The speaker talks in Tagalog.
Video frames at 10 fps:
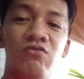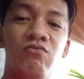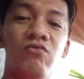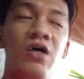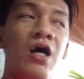
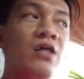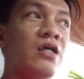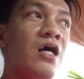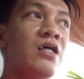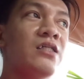So,
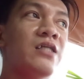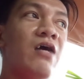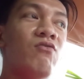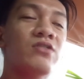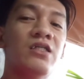
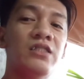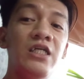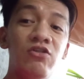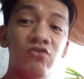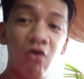nakakita ako sa
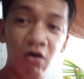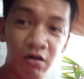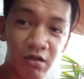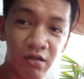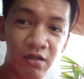TikTok
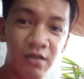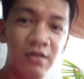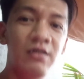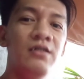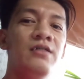
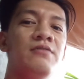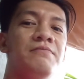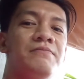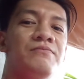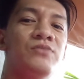
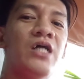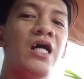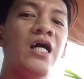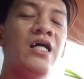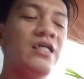
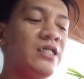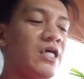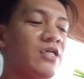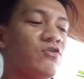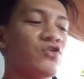ng
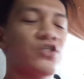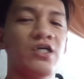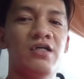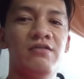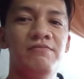ito
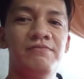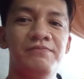siya.